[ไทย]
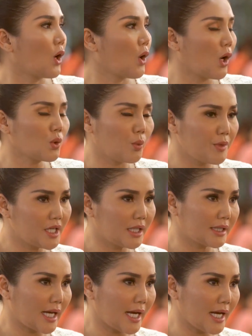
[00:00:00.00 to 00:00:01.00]
ขอร้อง หนูมี
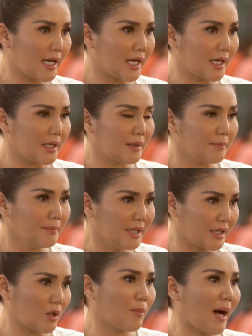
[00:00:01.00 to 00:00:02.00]
เงินแค่ห
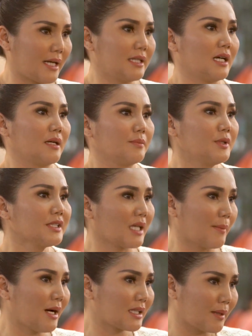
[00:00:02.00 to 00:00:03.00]
มื่นกว่าบาทเนี่ยพี่
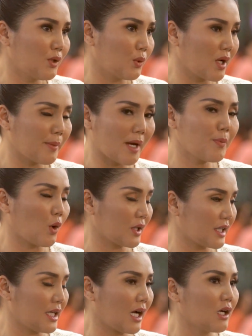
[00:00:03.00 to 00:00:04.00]
สามารถทำให้หนูได้ไหมปก
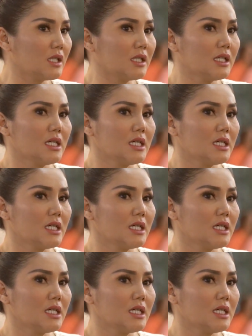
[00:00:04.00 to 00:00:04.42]
ติคือ